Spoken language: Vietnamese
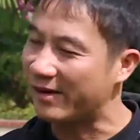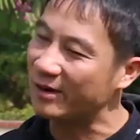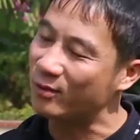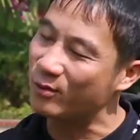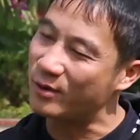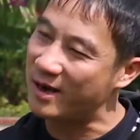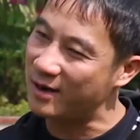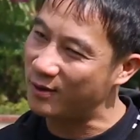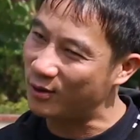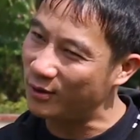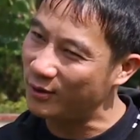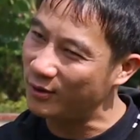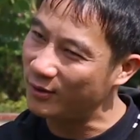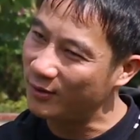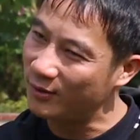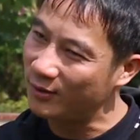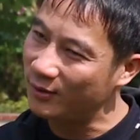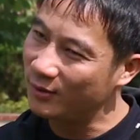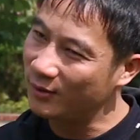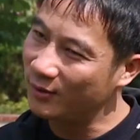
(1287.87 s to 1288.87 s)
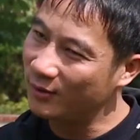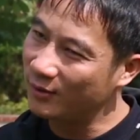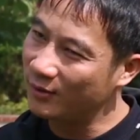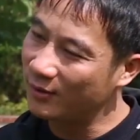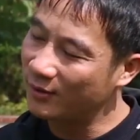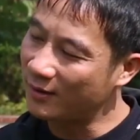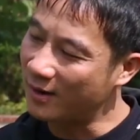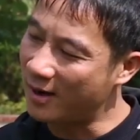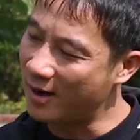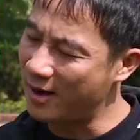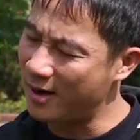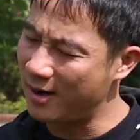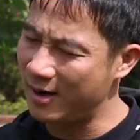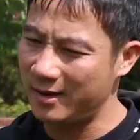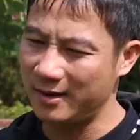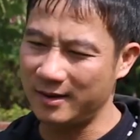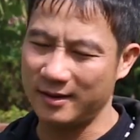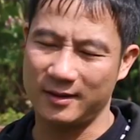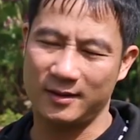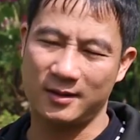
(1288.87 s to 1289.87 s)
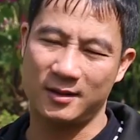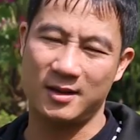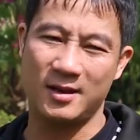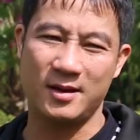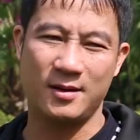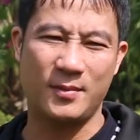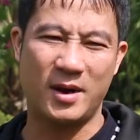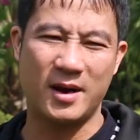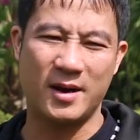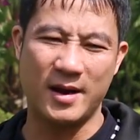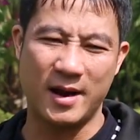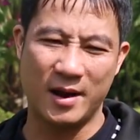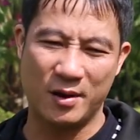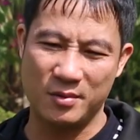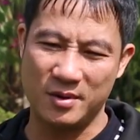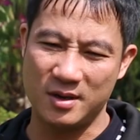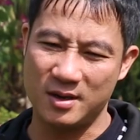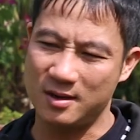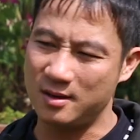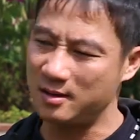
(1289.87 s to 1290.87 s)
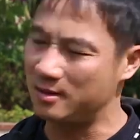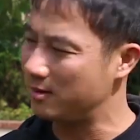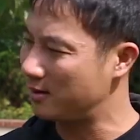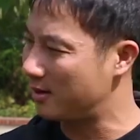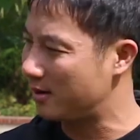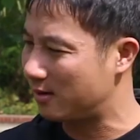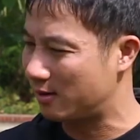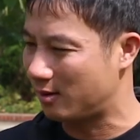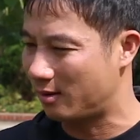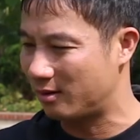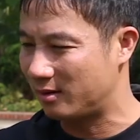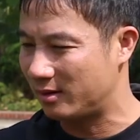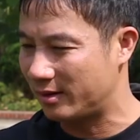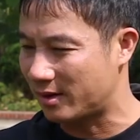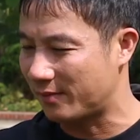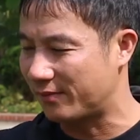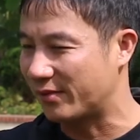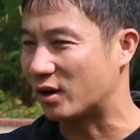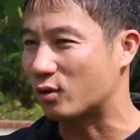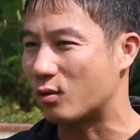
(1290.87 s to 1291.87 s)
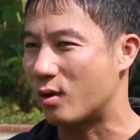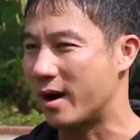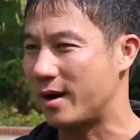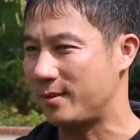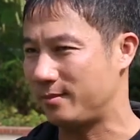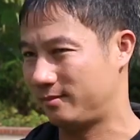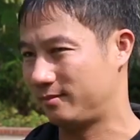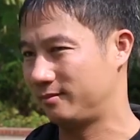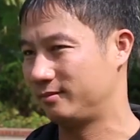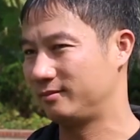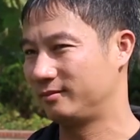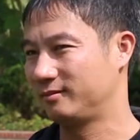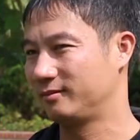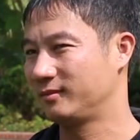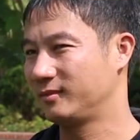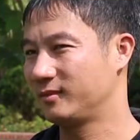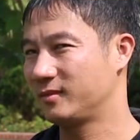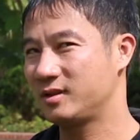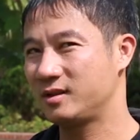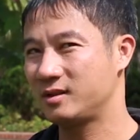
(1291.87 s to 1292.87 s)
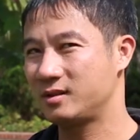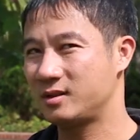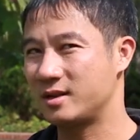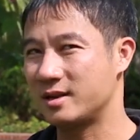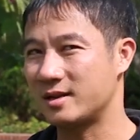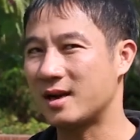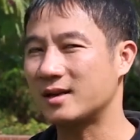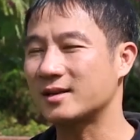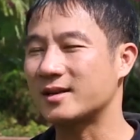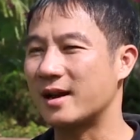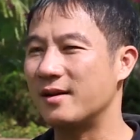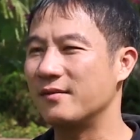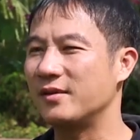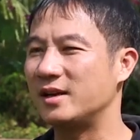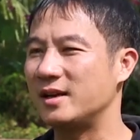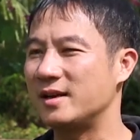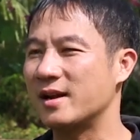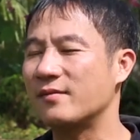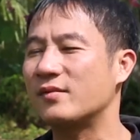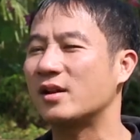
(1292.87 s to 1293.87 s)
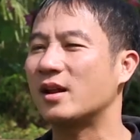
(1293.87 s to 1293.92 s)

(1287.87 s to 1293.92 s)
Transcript: và anh ngồi đấy rồi đấy, thế nhưng mà nếu như người ta vượt qua em thì chắc chắn là vị trí anh